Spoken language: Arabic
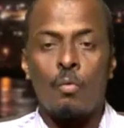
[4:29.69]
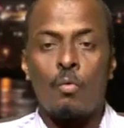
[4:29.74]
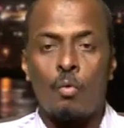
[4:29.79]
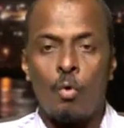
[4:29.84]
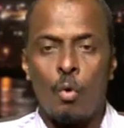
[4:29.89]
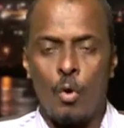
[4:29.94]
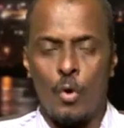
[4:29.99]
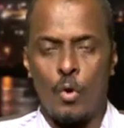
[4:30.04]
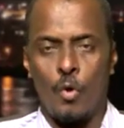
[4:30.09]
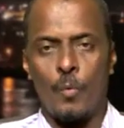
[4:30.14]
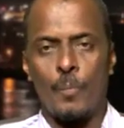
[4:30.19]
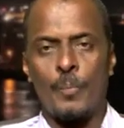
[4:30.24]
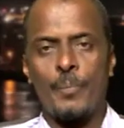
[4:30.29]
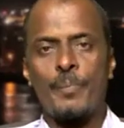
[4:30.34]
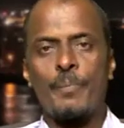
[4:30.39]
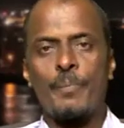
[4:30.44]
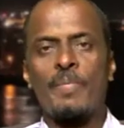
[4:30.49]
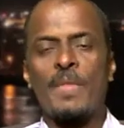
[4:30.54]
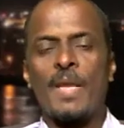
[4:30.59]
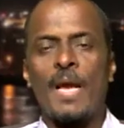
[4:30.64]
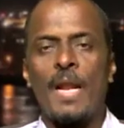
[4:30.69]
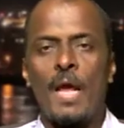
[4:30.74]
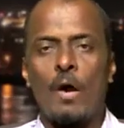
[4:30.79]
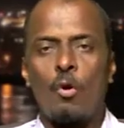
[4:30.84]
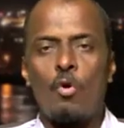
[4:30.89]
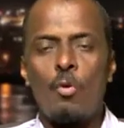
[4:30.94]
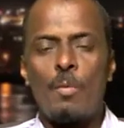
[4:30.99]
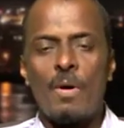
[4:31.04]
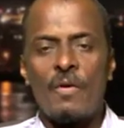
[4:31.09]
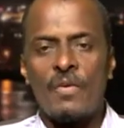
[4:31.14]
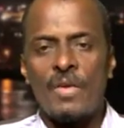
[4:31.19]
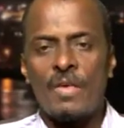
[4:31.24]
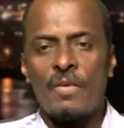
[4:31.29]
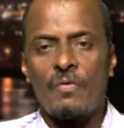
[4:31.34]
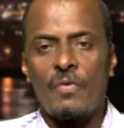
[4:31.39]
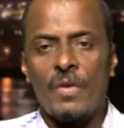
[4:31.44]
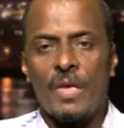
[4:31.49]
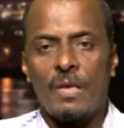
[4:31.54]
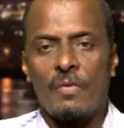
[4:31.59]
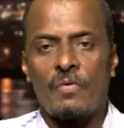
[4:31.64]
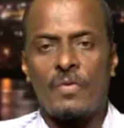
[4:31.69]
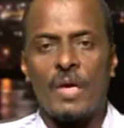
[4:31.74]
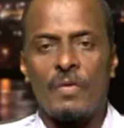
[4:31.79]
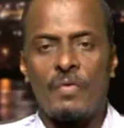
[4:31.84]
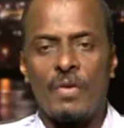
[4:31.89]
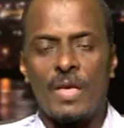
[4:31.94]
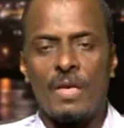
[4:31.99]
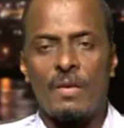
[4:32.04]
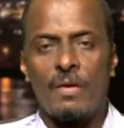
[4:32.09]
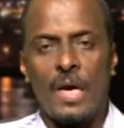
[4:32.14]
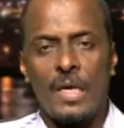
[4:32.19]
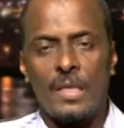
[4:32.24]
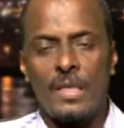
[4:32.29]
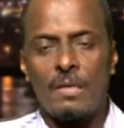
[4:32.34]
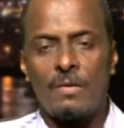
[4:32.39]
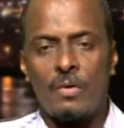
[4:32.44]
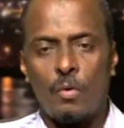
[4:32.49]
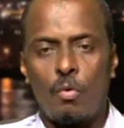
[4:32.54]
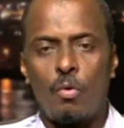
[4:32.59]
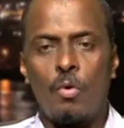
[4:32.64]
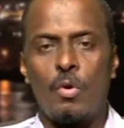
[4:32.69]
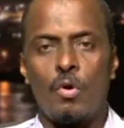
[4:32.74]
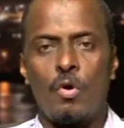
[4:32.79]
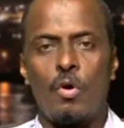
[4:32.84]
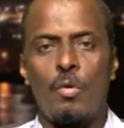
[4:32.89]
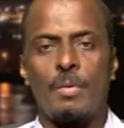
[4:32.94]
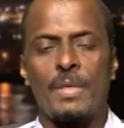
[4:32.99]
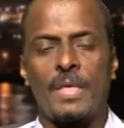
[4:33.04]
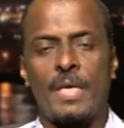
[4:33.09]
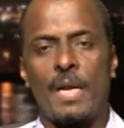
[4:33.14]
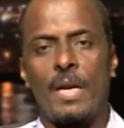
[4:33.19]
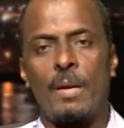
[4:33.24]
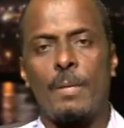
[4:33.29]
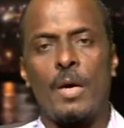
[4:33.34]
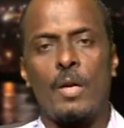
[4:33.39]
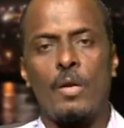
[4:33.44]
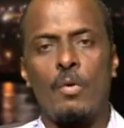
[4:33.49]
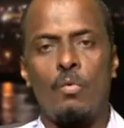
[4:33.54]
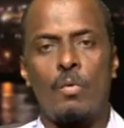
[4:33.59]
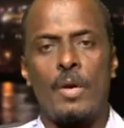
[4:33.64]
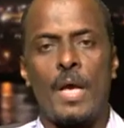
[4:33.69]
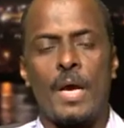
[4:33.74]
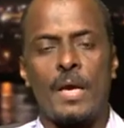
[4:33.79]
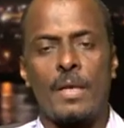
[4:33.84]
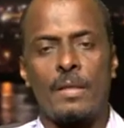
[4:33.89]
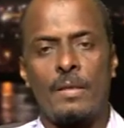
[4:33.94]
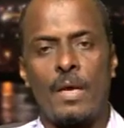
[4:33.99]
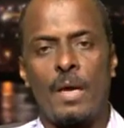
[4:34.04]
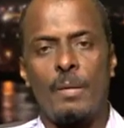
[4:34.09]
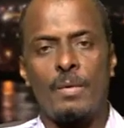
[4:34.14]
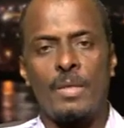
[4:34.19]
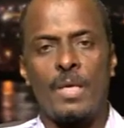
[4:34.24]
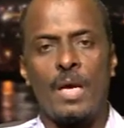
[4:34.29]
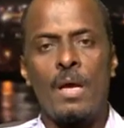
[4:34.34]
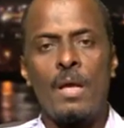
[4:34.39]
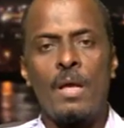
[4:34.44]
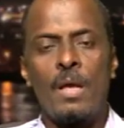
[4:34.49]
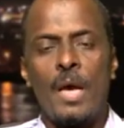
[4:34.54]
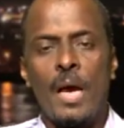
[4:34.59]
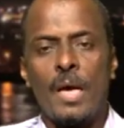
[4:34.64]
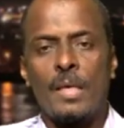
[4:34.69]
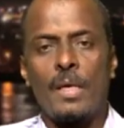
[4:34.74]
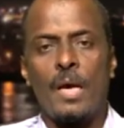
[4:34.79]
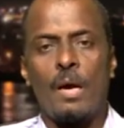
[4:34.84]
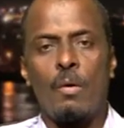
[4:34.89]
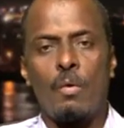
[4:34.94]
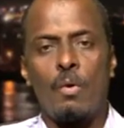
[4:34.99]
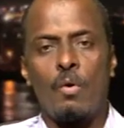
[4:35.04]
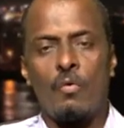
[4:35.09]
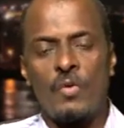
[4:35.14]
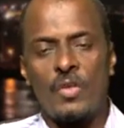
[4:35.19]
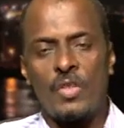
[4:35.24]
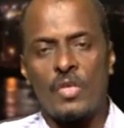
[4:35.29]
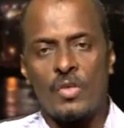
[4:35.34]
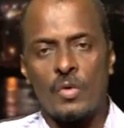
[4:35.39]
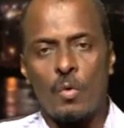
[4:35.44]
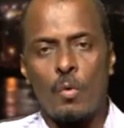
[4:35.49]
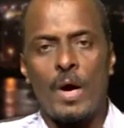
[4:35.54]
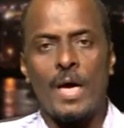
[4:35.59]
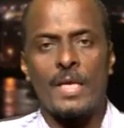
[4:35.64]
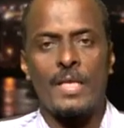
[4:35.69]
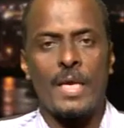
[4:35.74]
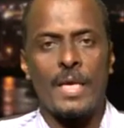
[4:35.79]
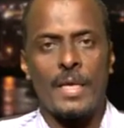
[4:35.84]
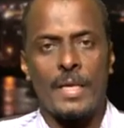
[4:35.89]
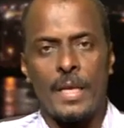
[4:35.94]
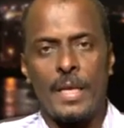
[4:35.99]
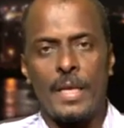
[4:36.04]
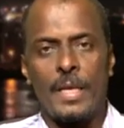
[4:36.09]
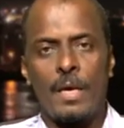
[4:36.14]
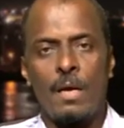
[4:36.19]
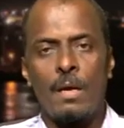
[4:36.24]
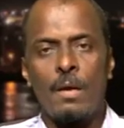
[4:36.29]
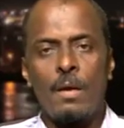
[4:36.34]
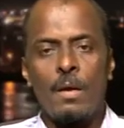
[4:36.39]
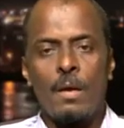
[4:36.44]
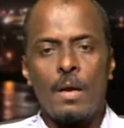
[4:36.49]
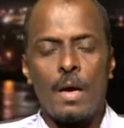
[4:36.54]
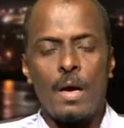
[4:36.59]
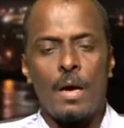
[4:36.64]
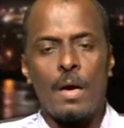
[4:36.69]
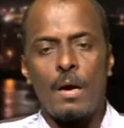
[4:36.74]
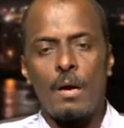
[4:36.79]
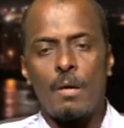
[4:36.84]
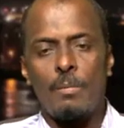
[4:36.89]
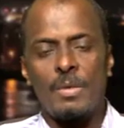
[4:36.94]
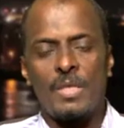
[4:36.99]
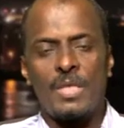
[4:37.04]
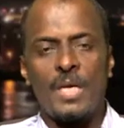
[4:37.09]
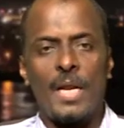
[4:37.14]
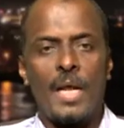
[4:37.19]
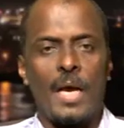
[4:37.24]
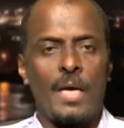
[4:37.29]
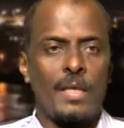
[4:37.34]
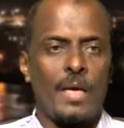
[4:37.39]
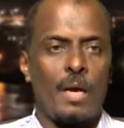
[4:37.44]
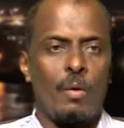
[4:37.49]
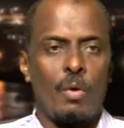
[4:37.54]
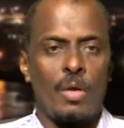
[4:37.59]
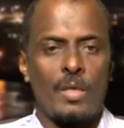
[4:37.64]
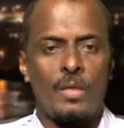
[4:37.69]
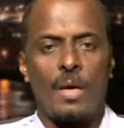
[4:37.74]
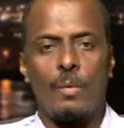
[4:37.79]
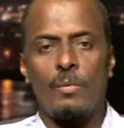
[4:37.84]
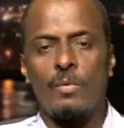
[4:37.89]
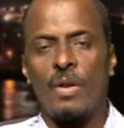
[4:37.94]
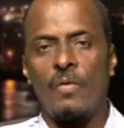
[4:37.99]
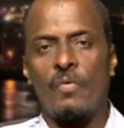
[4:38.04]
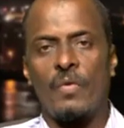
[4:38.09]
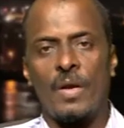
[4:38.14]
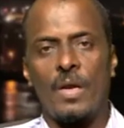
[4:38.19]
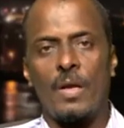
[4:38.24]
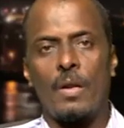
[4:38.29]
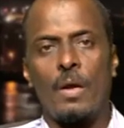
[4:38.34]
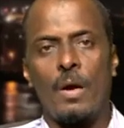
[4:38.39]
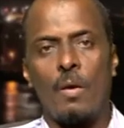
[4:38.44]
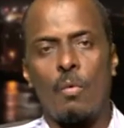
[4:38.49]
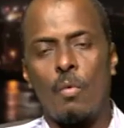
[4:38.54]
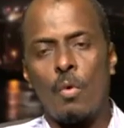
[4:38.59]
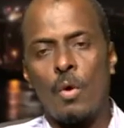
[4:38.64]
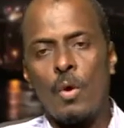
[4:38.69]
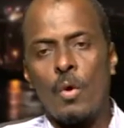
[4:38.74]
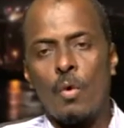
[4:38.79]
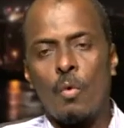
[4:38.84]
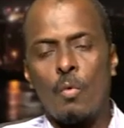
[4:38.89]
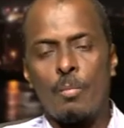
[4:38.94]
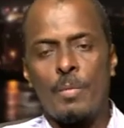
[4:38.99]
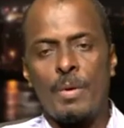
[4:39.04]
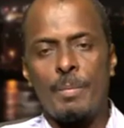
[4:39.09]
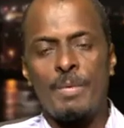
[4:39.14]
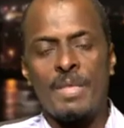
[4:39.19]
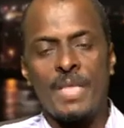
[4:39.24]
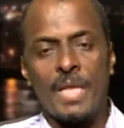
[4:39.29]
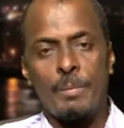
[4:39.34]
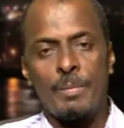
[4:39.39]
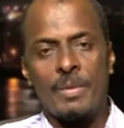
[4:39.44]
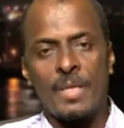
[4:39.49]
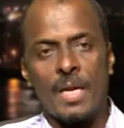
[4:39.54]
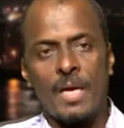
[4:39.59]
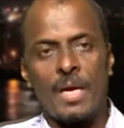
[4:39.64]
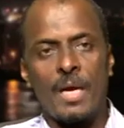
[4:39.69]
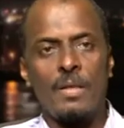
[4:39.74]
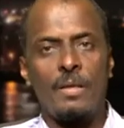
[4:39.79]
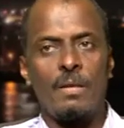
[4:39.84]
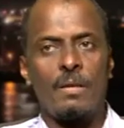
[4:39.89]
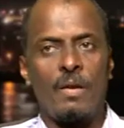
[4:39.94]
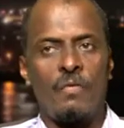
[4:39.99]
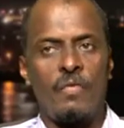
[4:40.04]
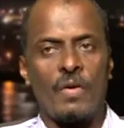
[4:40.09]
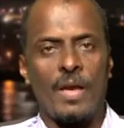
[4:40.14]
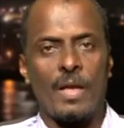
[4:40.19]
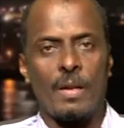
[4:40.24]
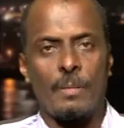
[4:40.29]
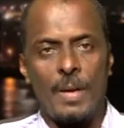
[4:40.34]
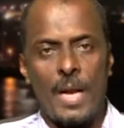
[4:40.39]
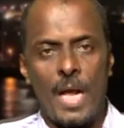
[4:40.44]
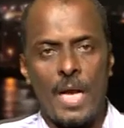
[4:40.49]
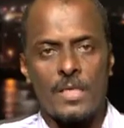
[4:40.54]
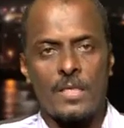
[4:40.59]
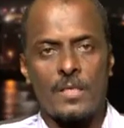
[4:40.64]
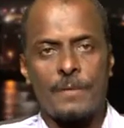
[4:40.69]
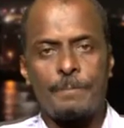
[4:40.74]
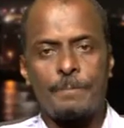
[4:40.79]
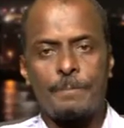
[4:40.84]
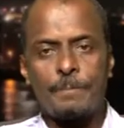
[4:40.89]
كل يوم الحكومه في في في حديثه كل يوم بتتكلم عن انه يا اخي الدعم ده حيتحول وفيه تشوهات هيكليه آه بالتالي حيتحول الدعم من الفقير او من من القني للفقير بالعكس